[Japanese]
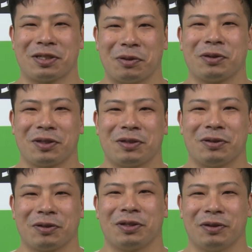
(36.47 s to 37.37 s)
その時そ
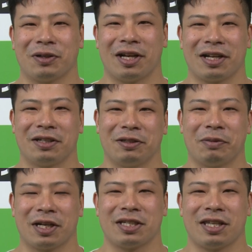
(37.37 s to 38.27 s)
の時の感覚に
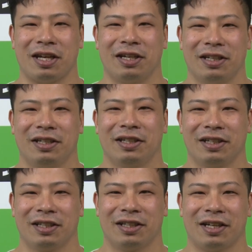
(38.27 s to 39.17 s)
任せてっ
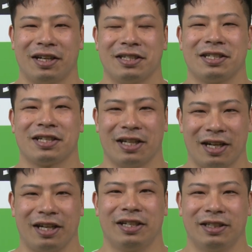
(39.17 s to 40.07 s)
て感じですかね。
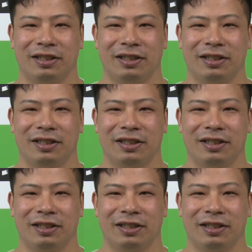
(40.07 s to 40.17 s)
はい